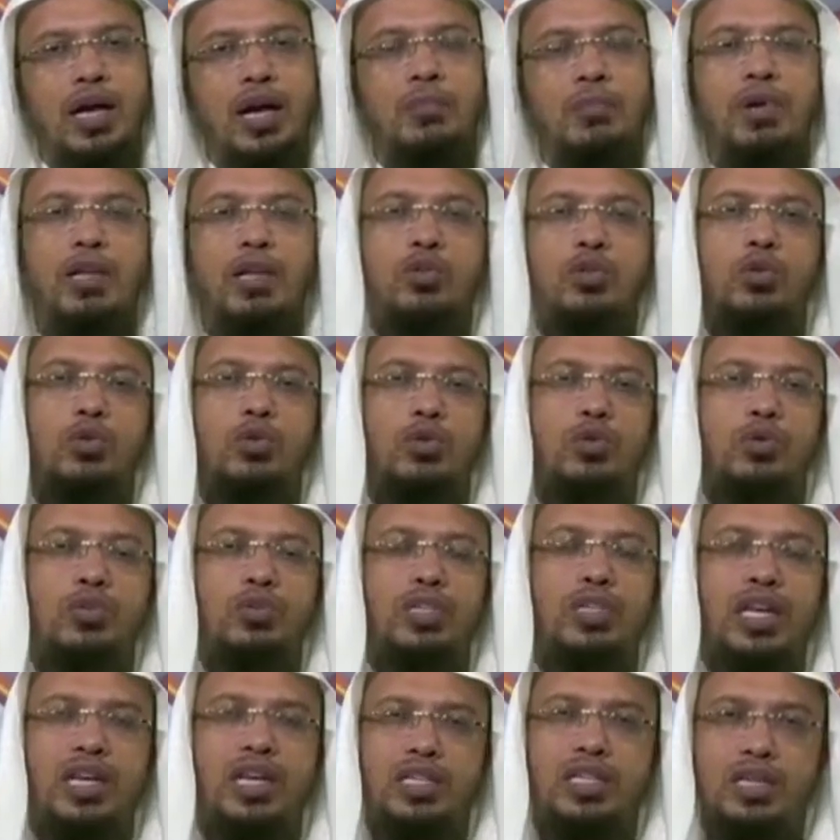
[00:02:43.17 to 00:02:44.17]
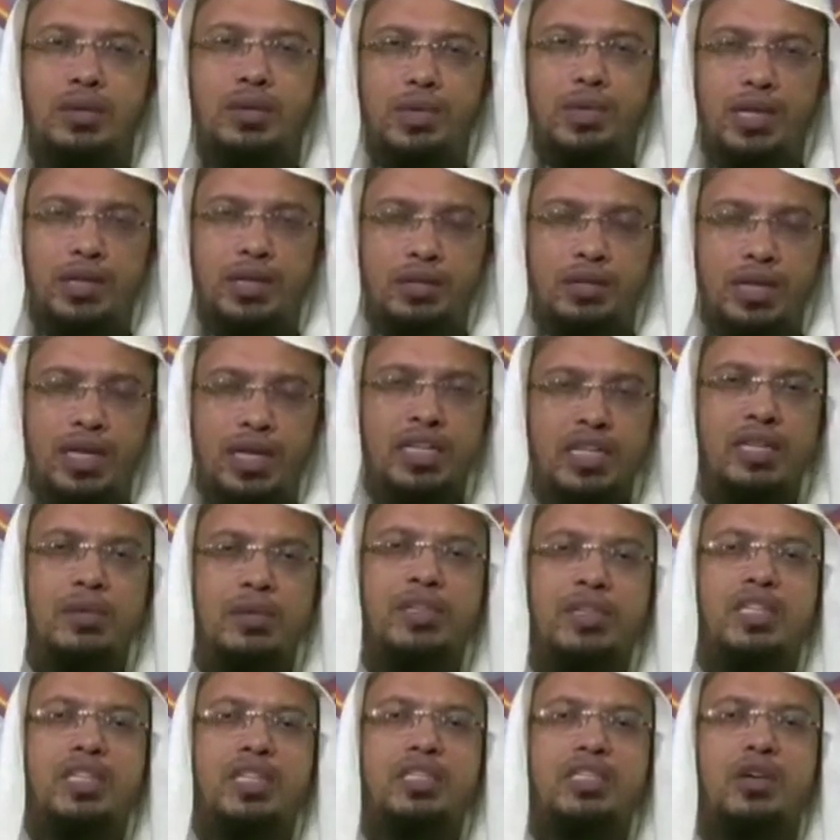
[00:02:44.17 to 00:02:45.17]
আমরা তো যে হিসাবে
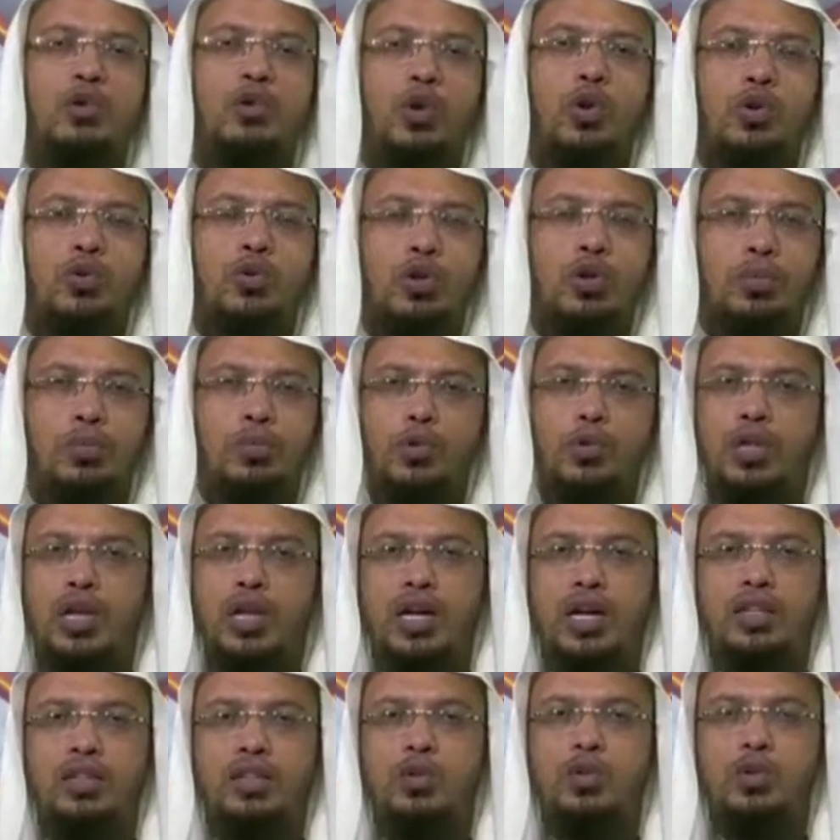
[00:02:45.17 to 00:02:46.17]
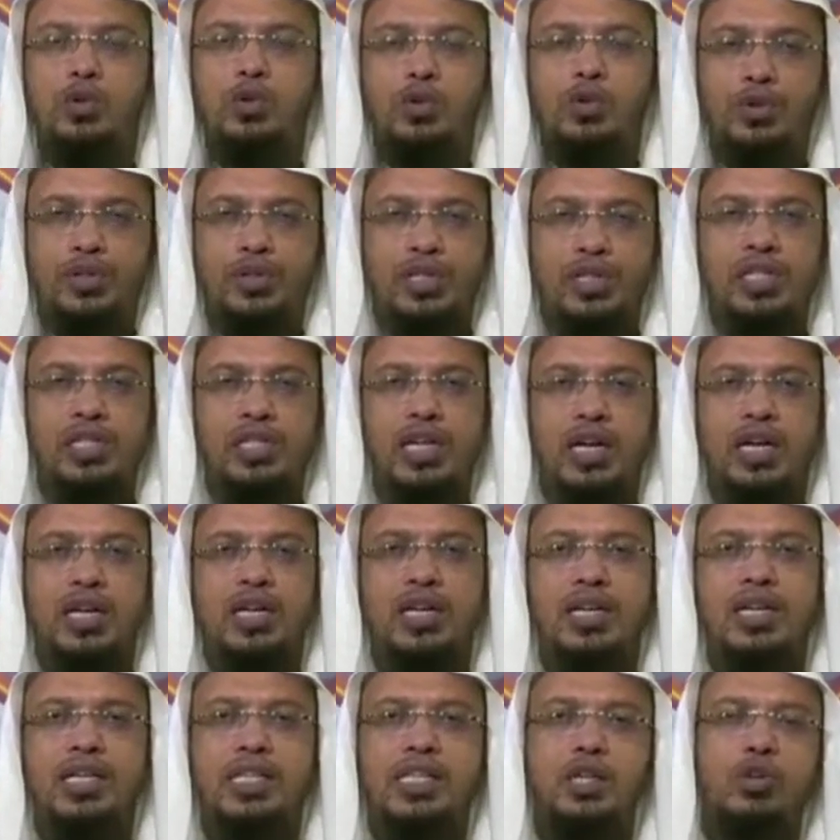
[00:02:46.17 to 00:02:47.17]
হিসাবেই সেজদাগুলো করি প্রতি রাখাতে দুটি করে সেজদা
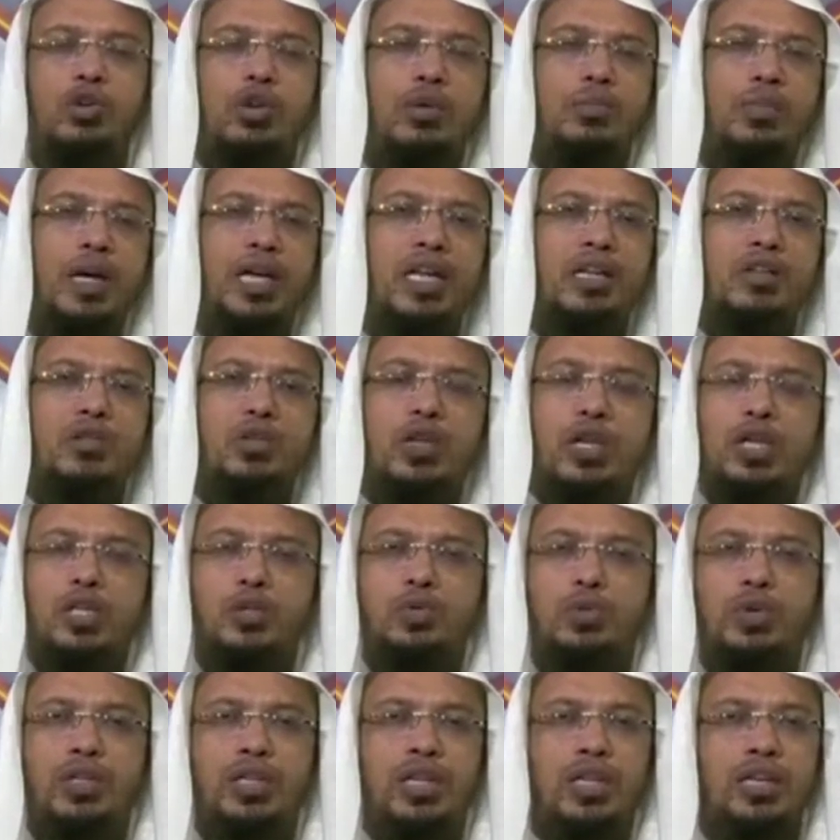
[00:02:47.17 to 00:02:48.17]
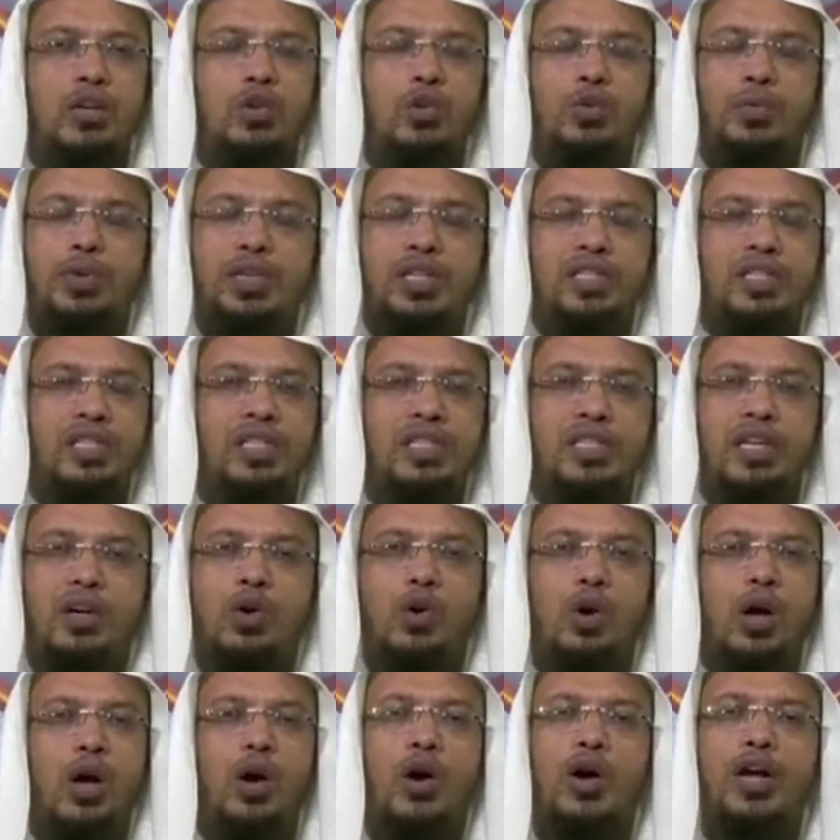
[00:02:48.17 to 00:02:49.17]
সেগুলোর বাইরে তো আল্লাহ সুমতালাকে খুব একটা সেজদা
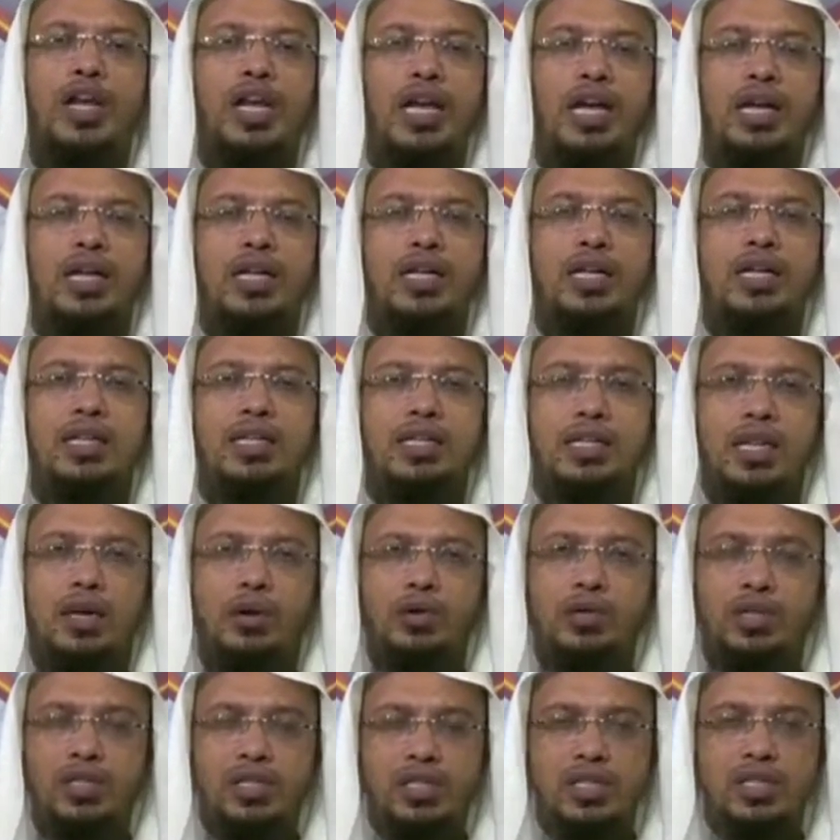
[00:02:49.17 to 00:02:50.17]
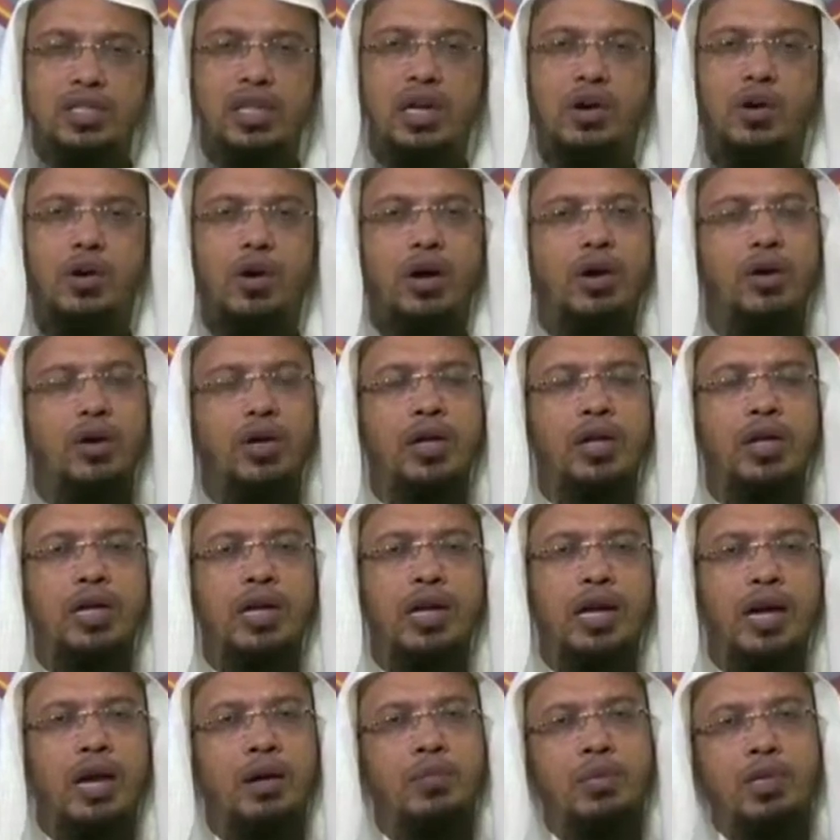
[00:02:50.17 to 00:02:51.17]
করা হয় না তেলাওতে সেজদা করা হয়
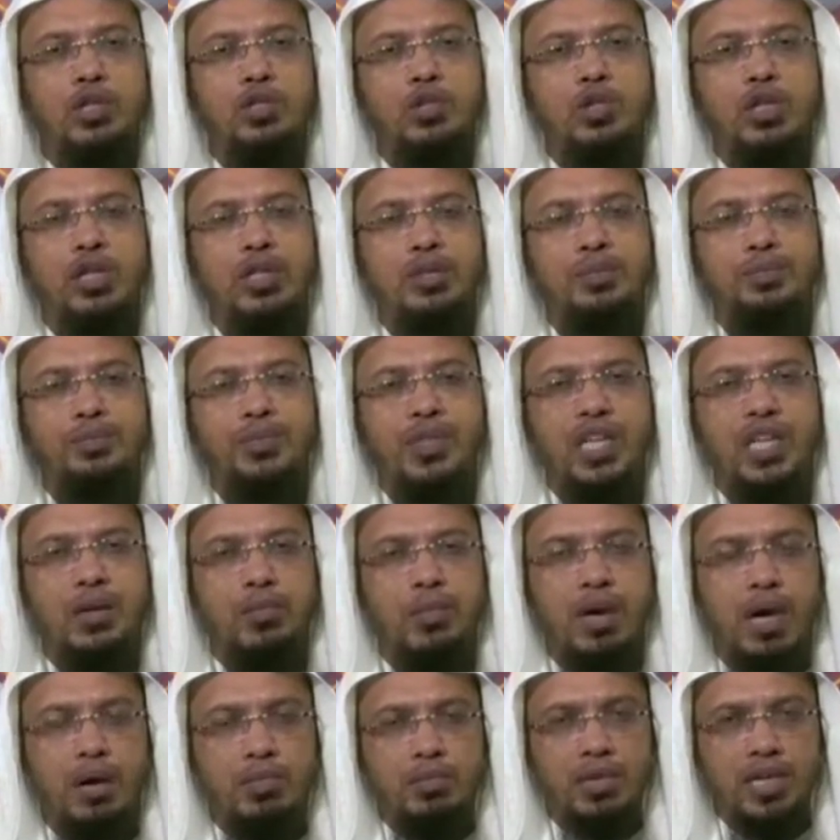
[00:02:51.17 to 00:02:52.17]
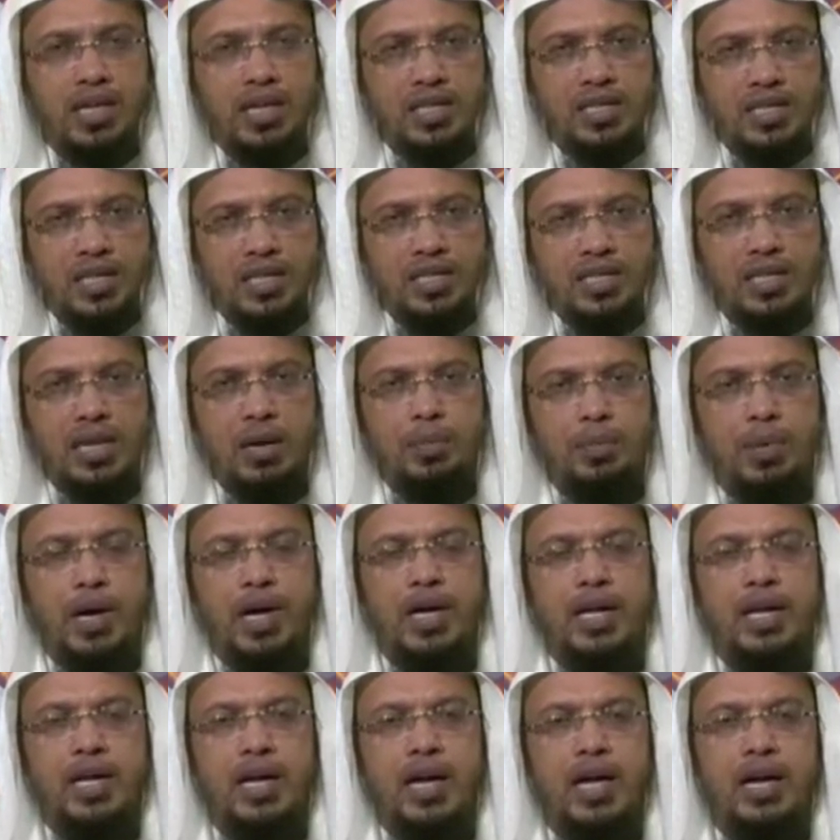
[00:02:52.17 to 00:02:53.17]
আমরা যদি ইমামকে সেজদায়
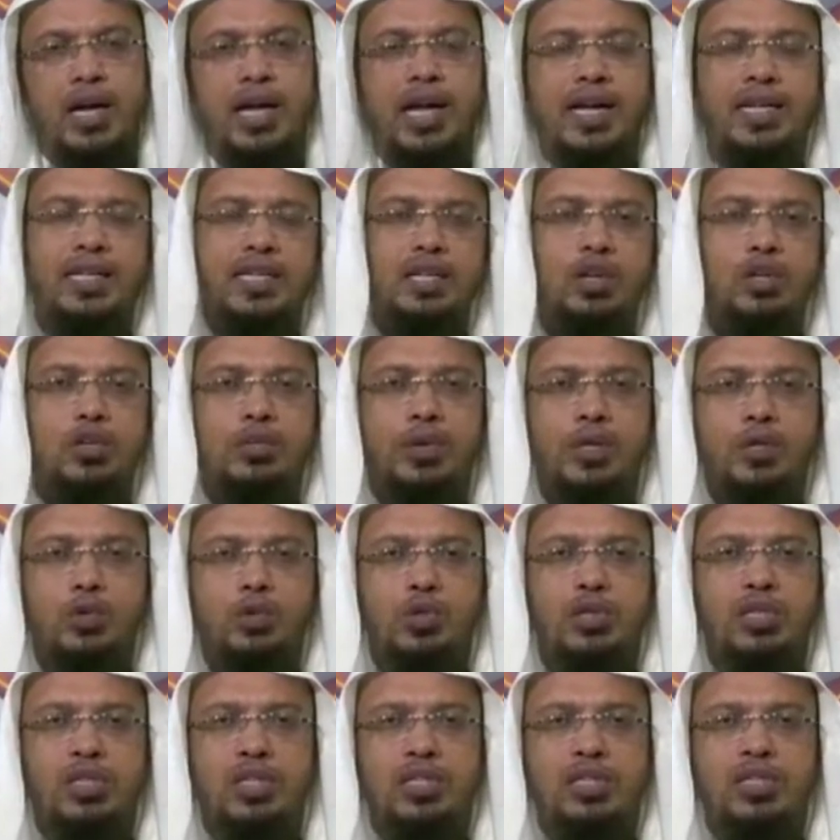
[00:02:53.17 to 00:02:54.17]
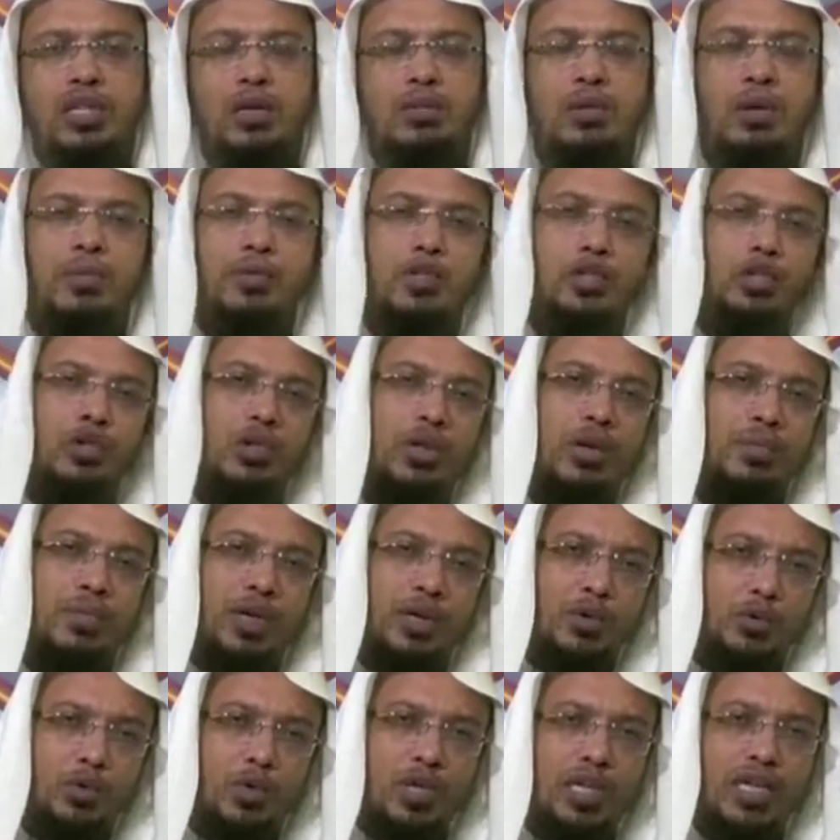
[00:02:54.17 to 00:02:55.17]
পাই আর একটি অথবা দুটি সেজদা ইমামের সঙ্গে
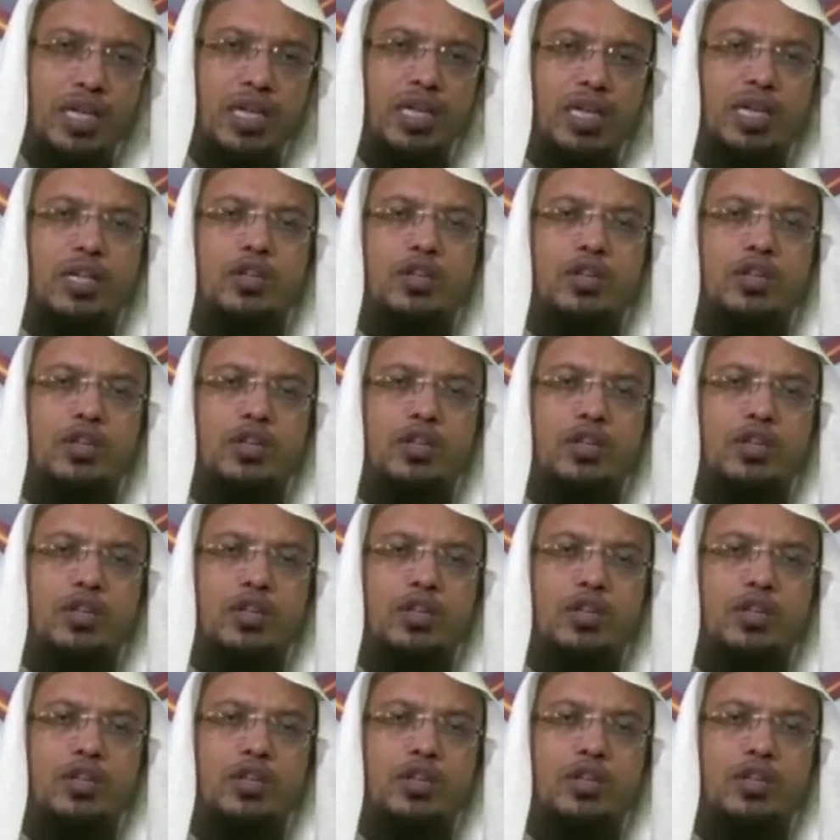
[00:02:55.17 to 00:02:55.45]
আমরা করি